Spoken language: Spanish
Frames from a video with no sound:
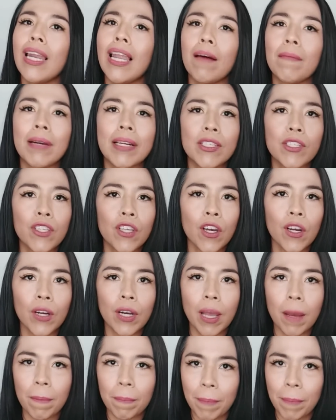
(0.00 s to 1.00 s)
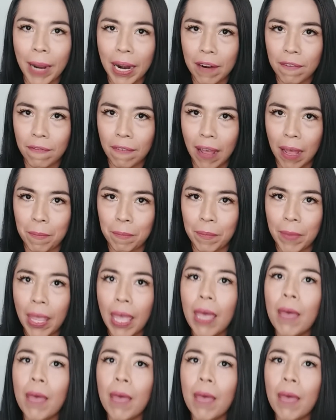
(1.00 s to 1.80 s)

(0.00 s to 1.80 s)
la versión Parfum,